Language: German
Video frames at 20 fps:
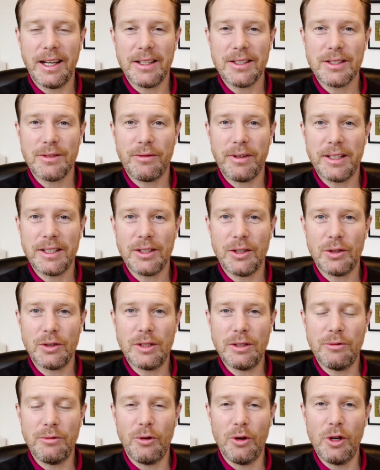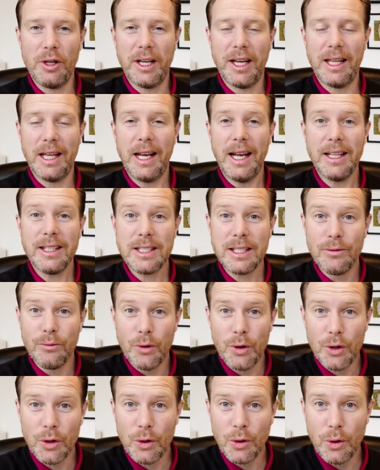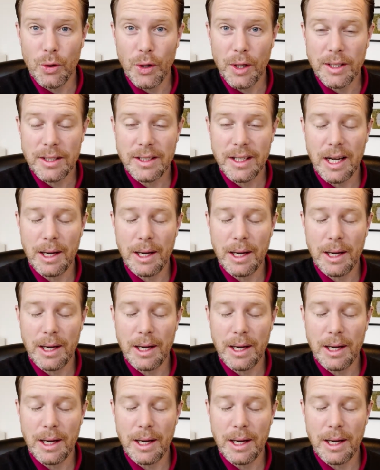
Hast vielleicht auch die Folge in der letzten Woche gehört.